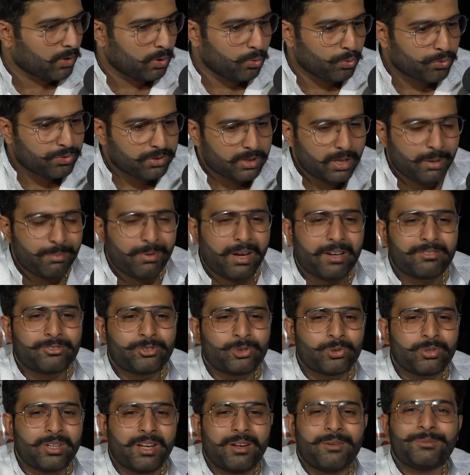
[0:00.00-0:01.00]
उसके
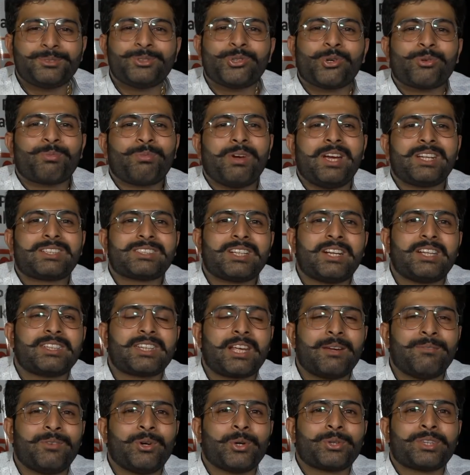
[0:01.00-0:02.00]
बावजूद हम लोग पहचान
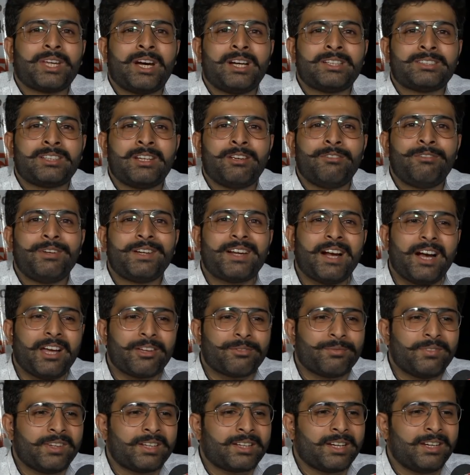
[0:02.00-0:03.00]
के मोहताज हैं
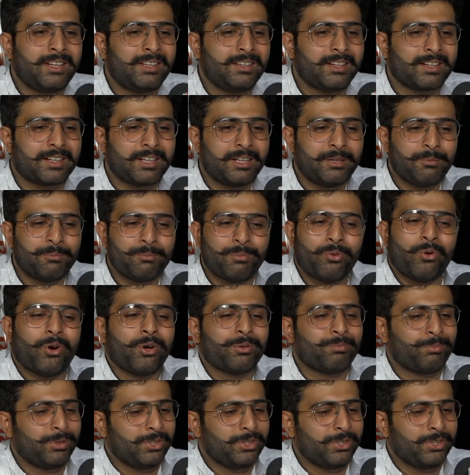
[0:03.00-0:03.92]
विकास में कहीं ना कहीं बहुत